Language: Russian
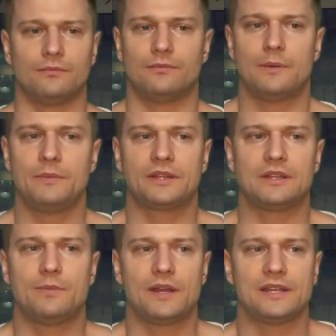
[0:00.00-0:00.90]
момент
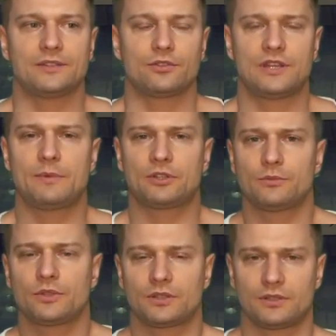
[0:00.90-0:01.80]
непонятен. То есть я
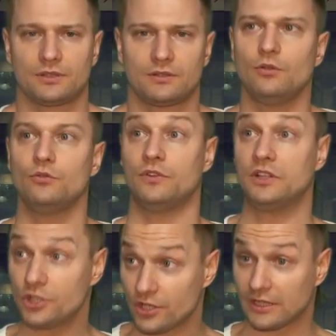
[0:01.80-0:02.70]
потом этот... Он
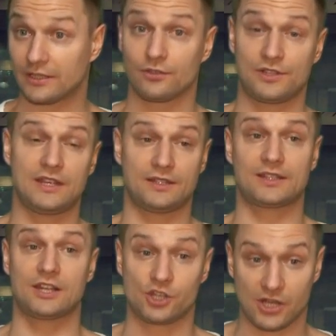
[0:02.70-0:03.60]
выложил это, то есть я это
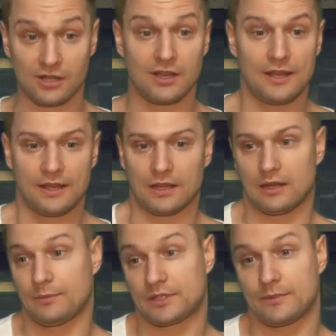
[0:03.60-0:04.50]
скачал,
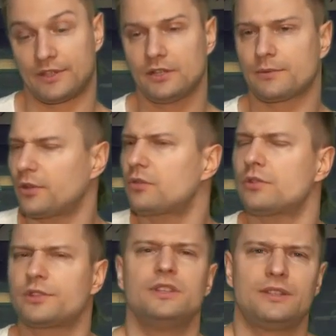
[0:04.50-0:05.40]
а, посмотрел, смотрю,
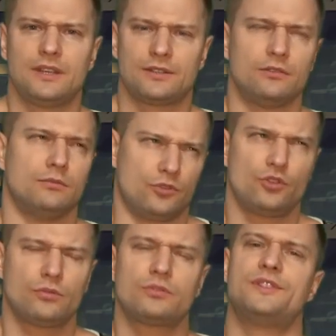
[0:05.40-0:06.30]
голос неестественный, думаю,
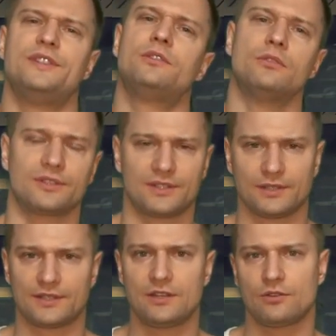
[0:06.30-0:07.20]
что тут не то.
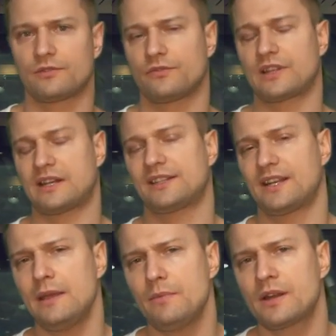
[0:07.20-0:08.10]
Занес в
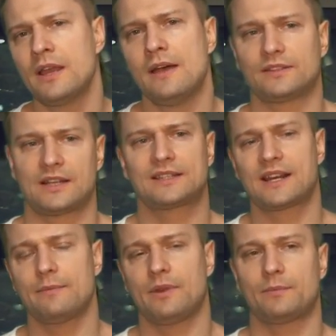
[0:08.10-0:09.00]
транскрайбер, в
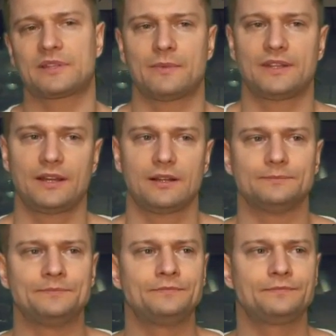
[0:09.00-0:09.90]
транскрайбере посмотрел,